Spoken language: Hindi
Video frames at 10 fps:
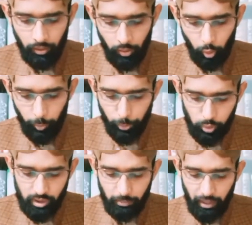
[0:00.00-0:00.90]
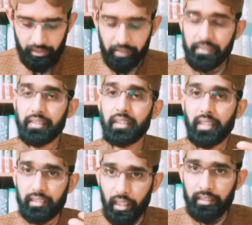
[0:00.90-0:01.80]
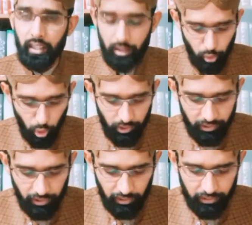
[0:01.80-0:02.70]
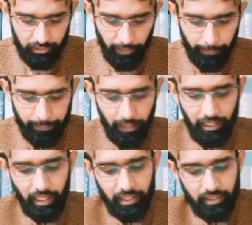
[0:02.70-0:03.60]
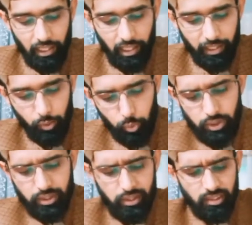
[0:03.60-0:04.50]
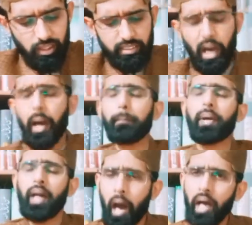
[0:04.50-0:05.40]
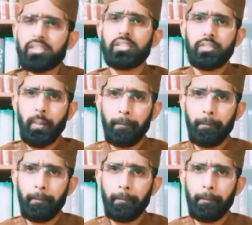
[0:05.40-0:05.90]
और फिर उसके बाद हज़रत कतादा का कौल नकल किया है कि अल्लाह ताला ने उसकी सज़ा बढ़ा दी